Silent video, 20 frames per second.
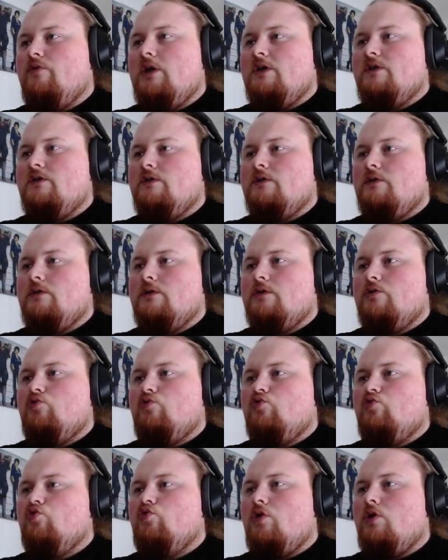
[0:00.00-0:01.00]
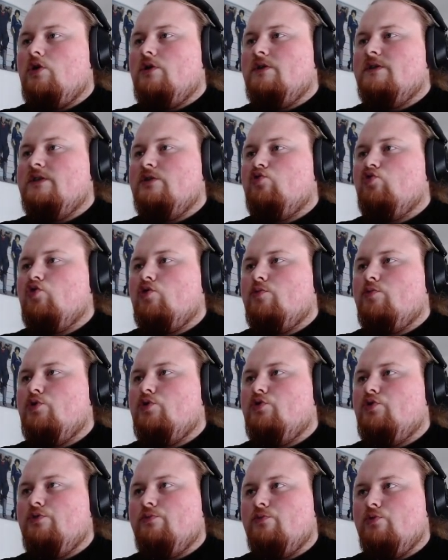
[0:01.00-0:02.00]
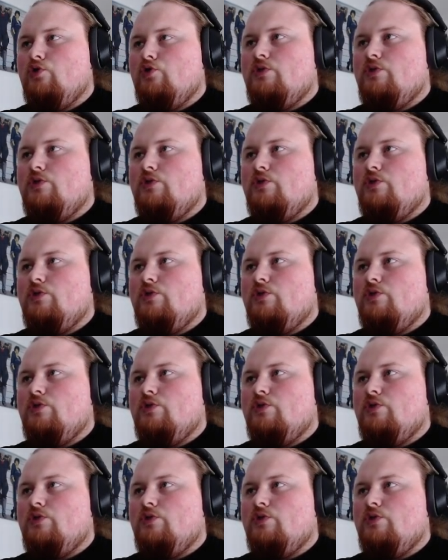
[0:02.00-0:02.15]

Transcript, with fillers: Voilà, c'est toujours, euh, toujours bonus.